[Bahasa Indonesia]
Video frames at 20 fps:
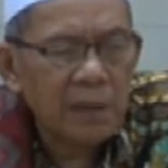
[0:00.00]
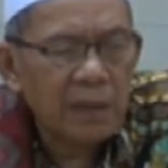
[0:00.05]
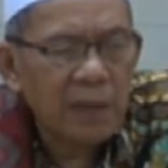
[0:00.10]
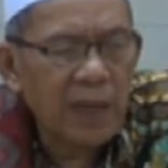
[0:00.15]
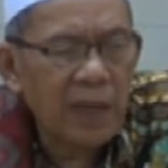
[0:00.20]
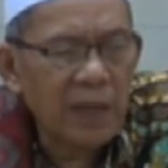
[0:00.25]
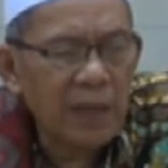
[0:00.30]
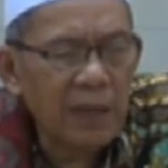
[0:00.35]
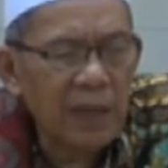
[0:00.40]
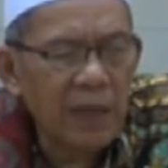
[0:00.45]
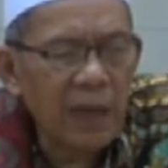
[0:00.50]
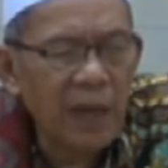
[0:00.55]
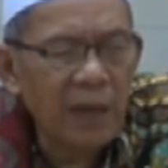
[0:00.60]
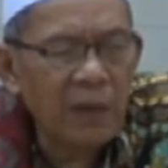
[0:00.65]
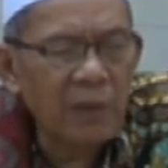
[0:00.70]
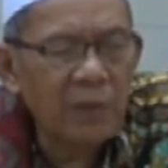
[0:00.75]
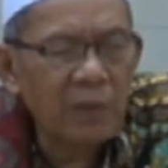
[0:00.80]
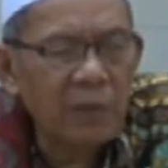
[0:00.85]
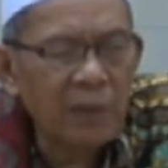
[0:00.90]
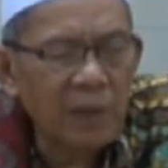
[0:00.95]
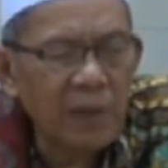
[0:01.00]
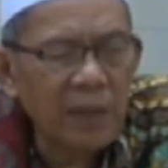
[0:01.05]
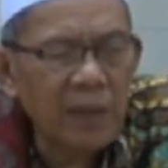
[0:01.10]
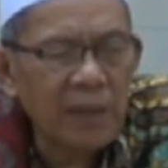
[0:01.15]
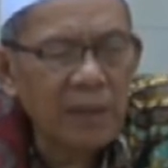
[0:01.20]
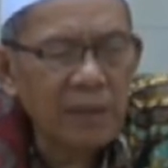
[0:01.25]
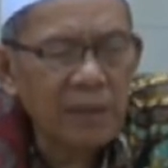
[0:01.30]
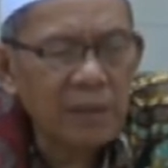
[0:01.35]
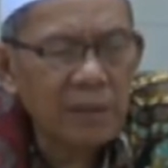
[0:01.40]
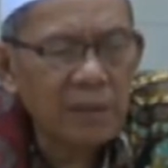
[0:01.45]
tanah anu
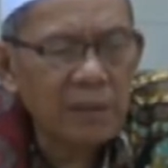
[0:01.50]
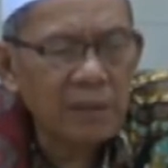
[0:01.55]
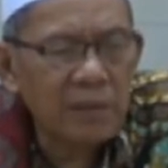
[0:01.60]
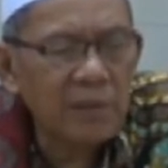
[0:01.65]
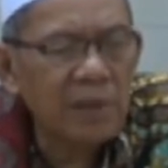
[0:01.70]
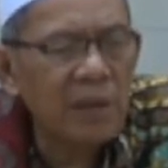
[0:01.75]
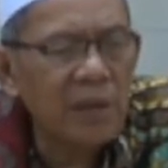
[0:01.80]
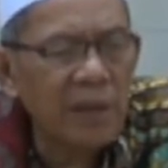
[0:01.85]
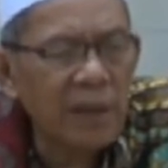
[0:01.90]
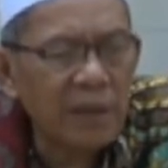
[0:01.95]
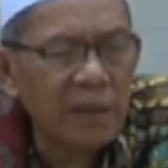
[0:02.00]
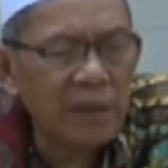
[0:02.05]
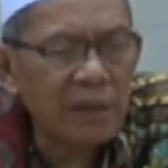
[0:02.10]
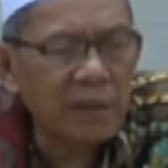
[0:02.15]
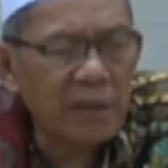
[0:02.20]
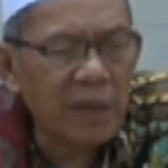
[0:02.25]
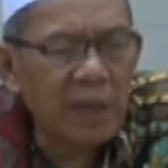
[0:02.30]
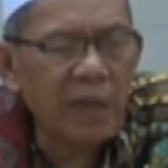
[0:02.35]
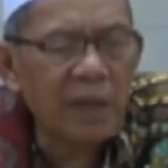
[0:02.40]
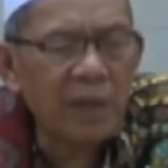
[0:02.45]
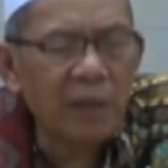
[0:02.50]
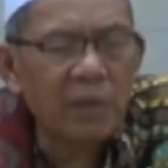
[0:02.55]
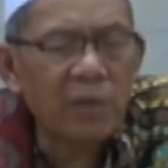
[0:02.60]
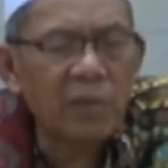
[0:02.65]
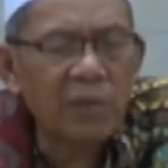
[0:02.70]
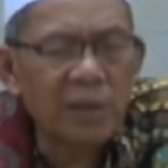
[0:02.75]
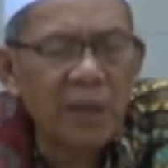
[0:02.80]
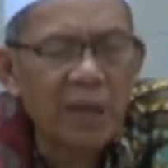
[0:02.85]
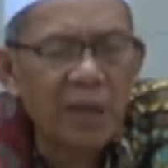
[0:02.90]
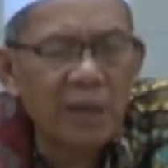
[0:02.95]
kering jelek tanah
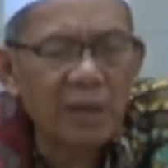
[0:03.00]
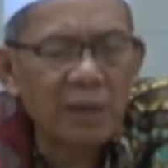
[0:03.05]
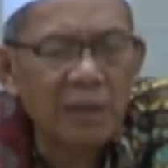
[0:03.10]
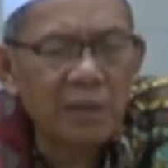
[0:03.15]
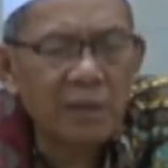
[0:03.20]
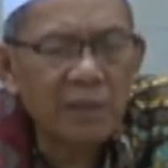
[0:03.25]
kerotak